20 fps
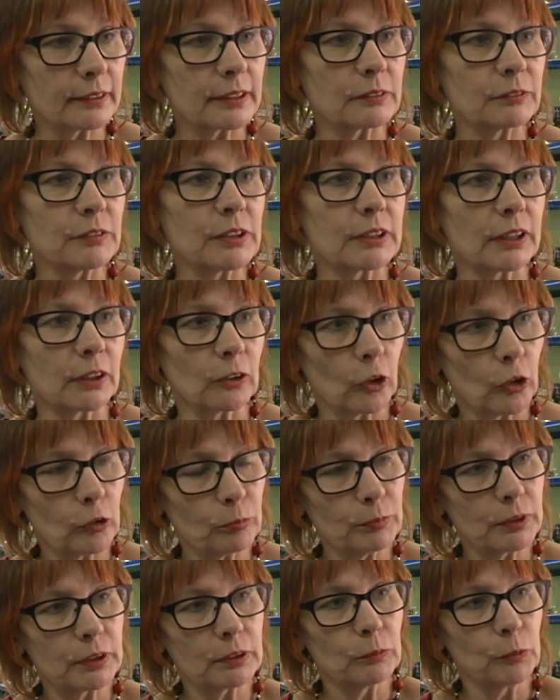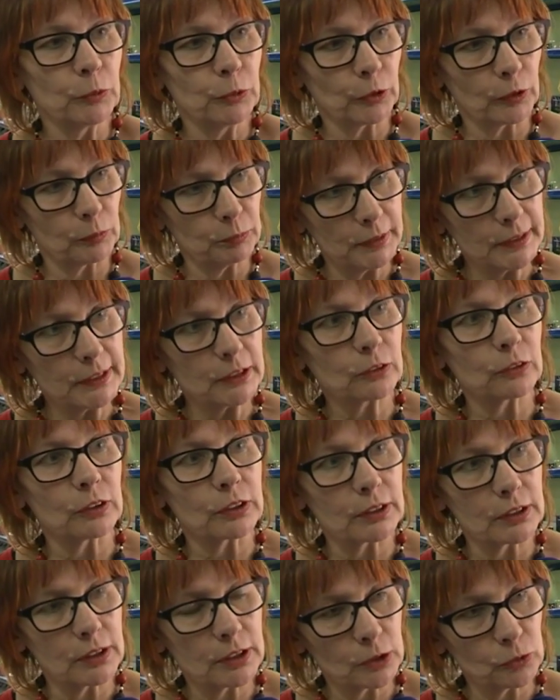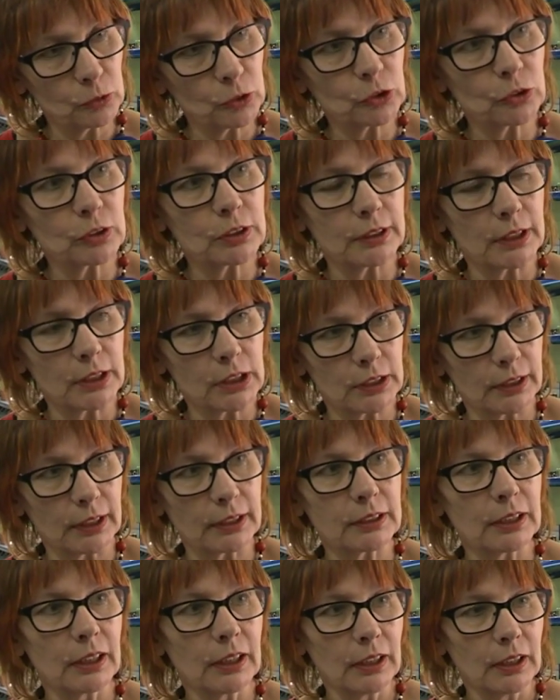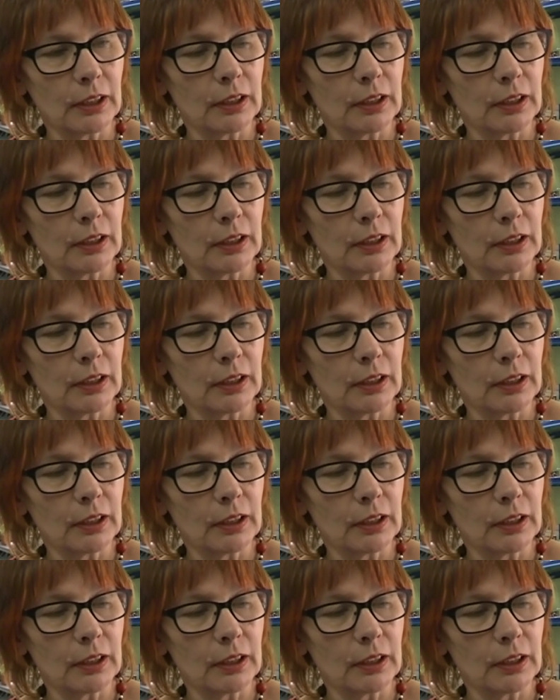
dass wir es dann auch mit einem höheren Mietkostenzuschuss der Stadt